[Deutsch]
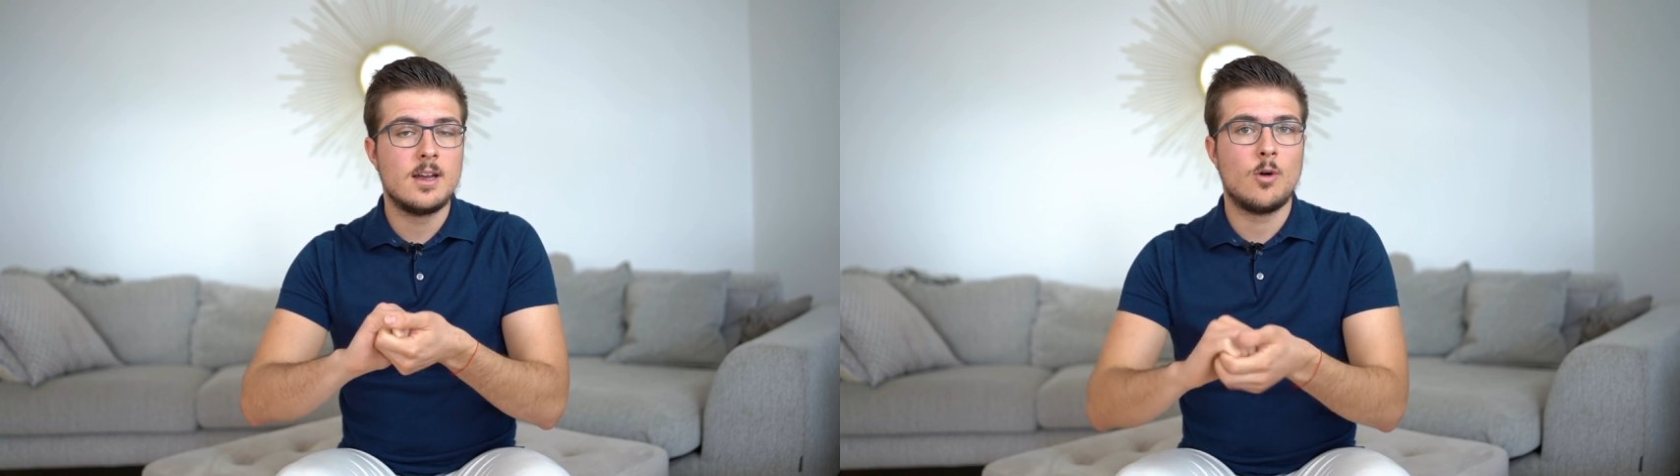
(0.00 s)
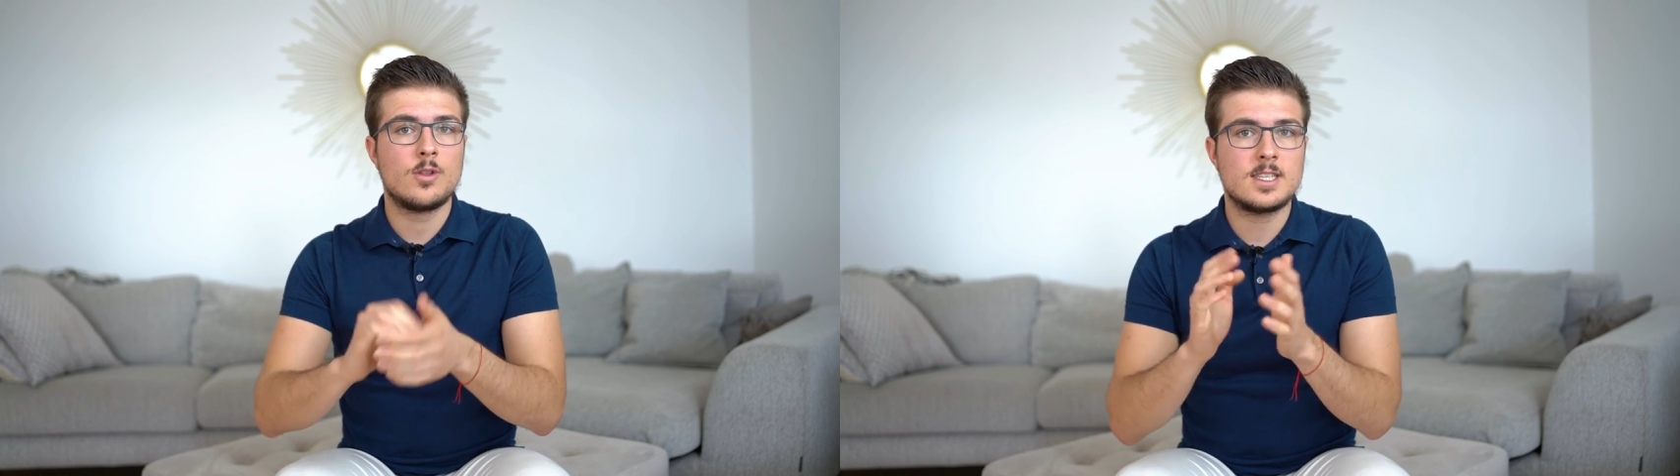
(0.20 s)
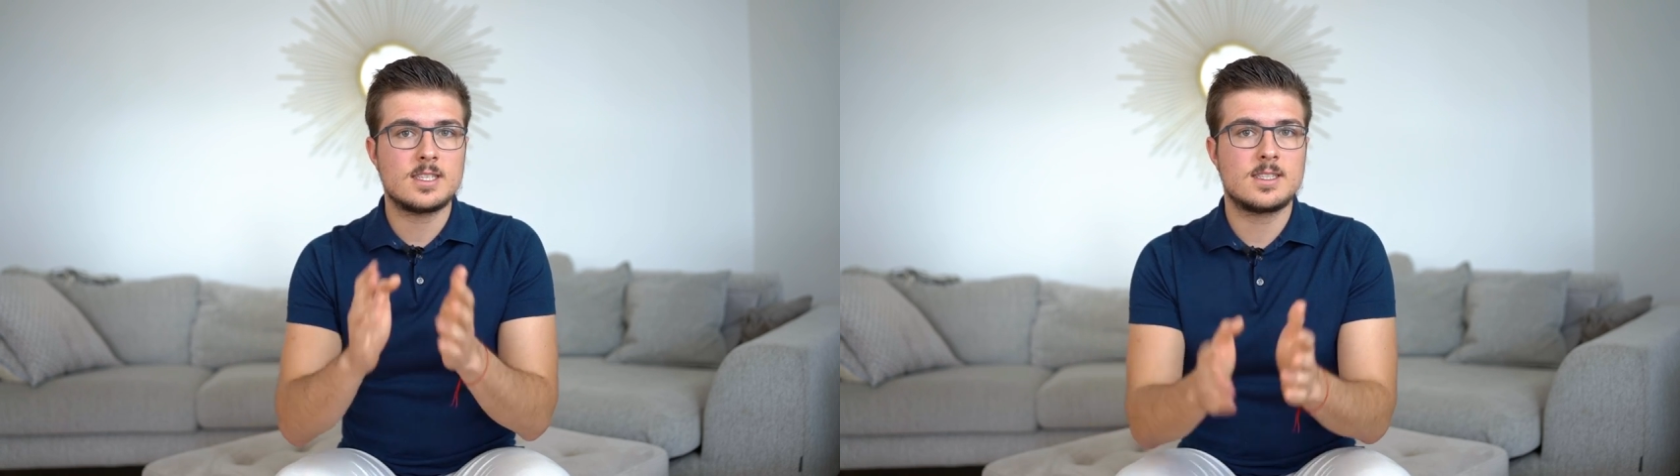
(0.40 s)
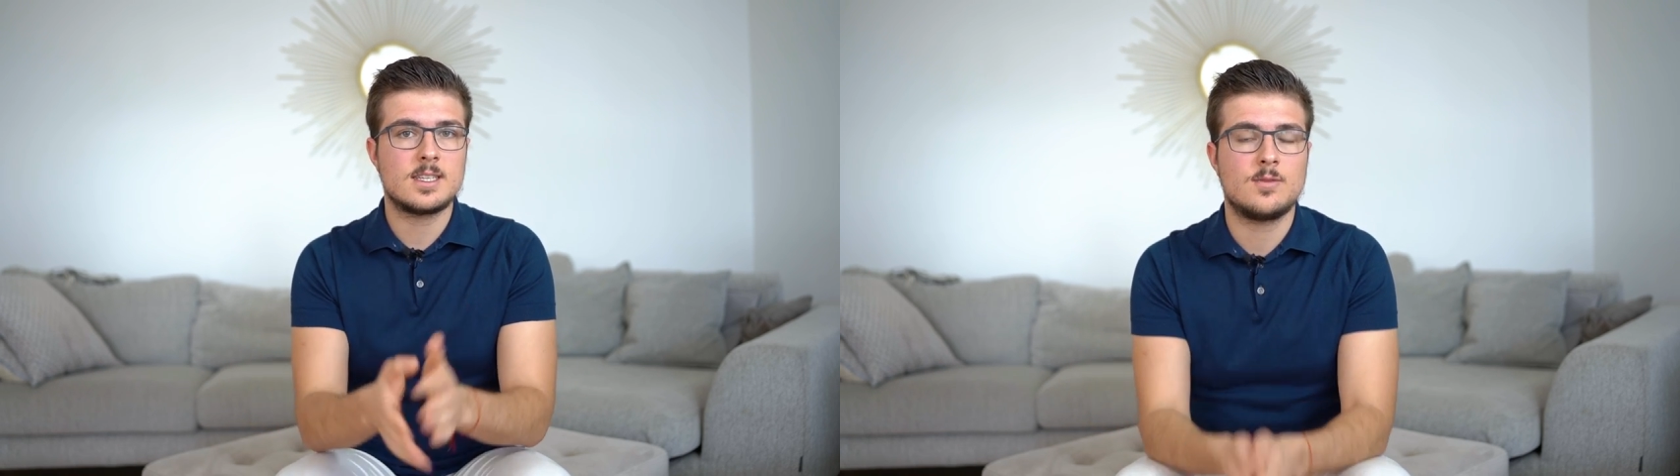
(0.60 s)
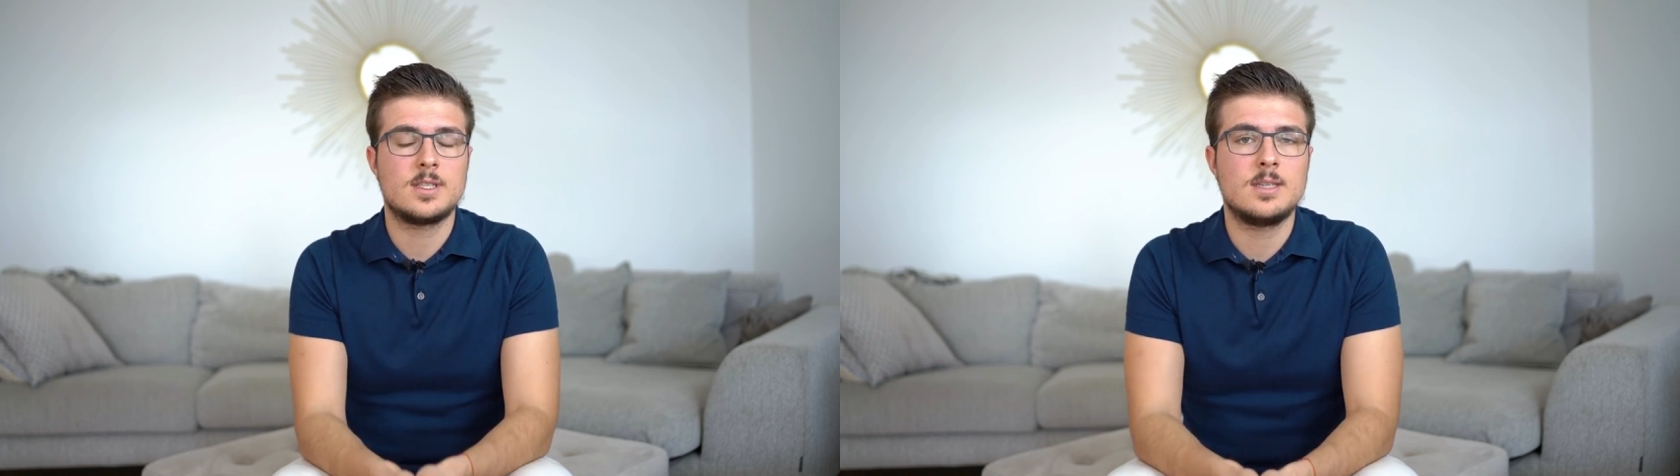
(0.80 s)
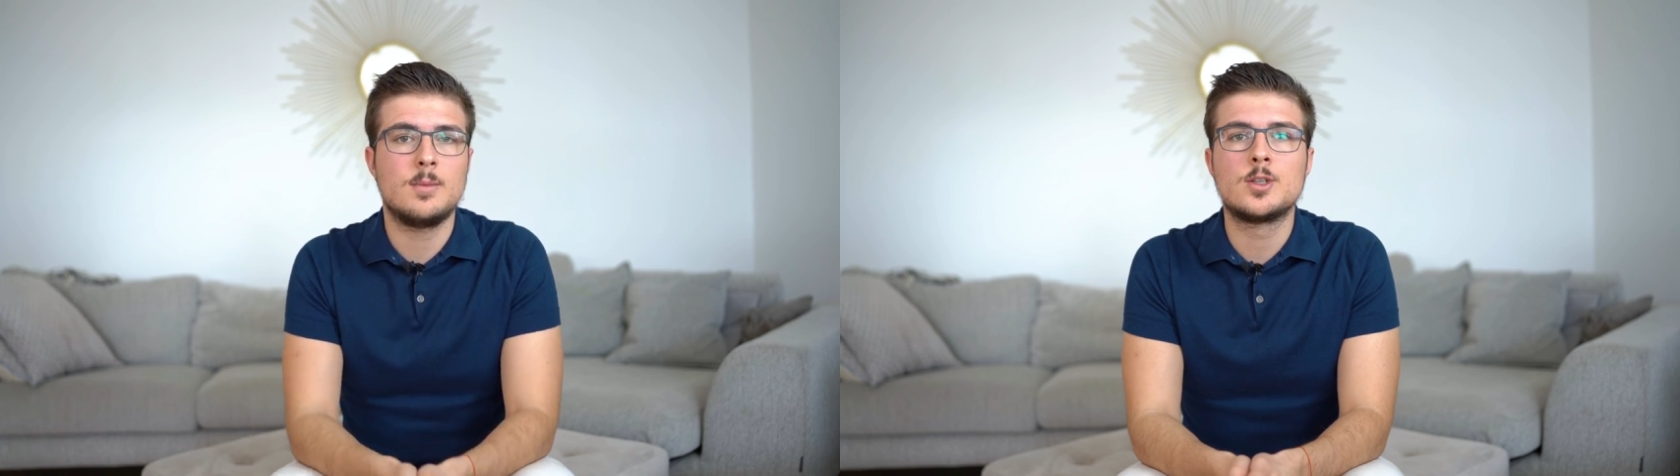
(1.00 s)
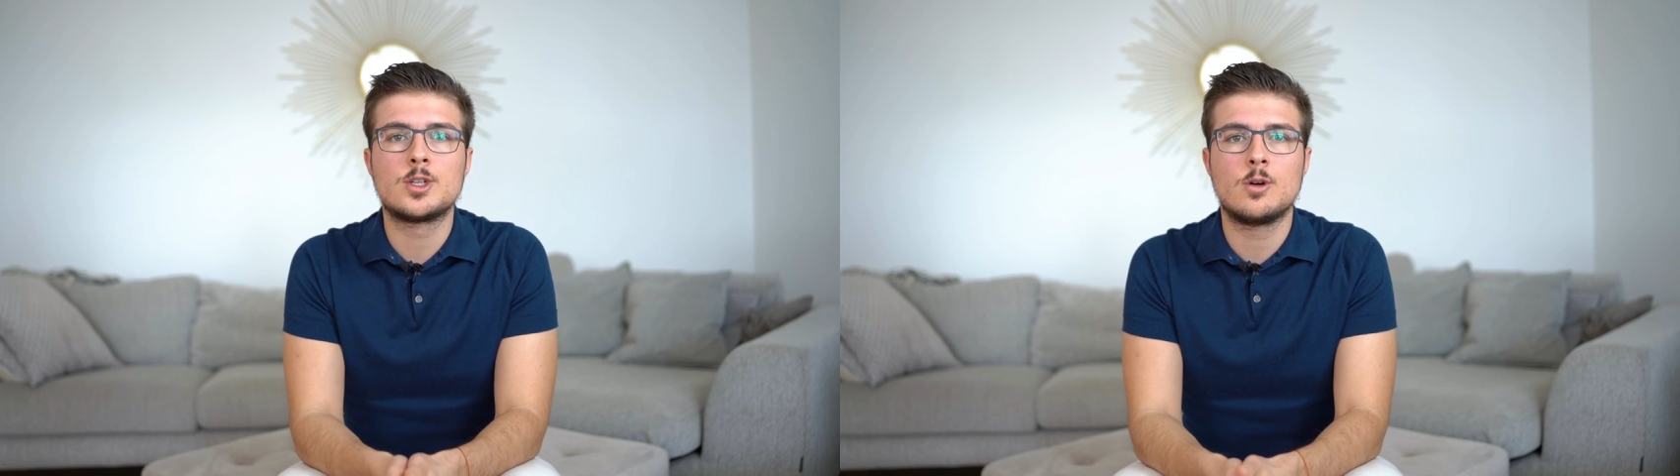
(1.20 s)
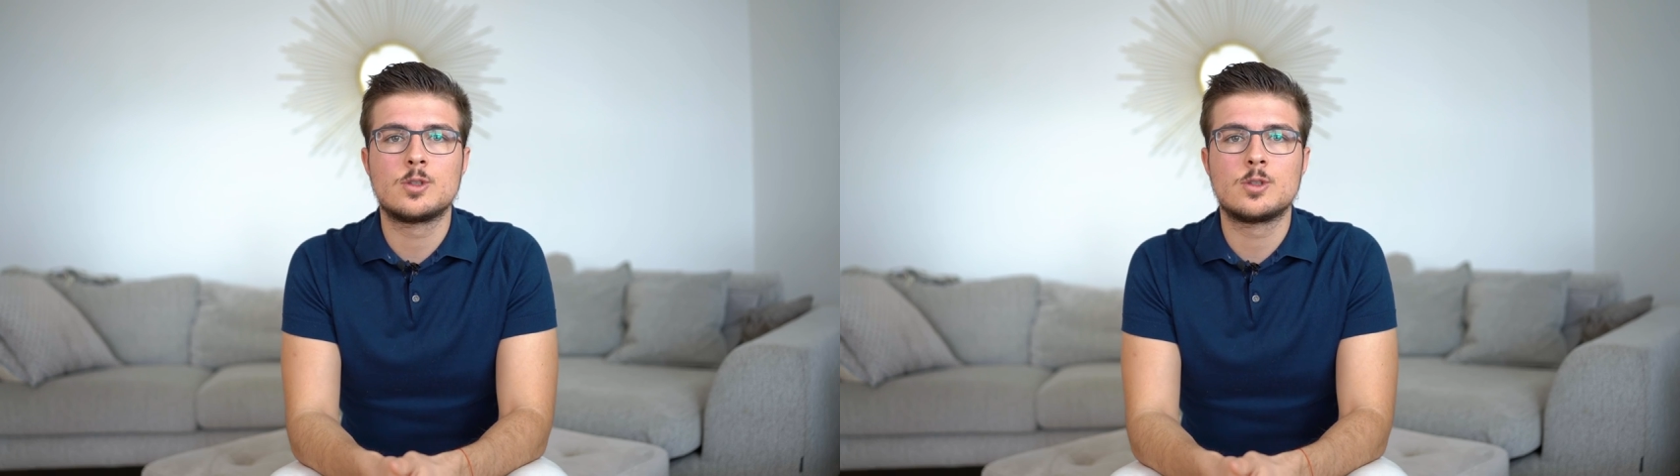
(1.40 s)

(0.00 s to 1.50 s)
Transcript: Und das ist das, was die Menschen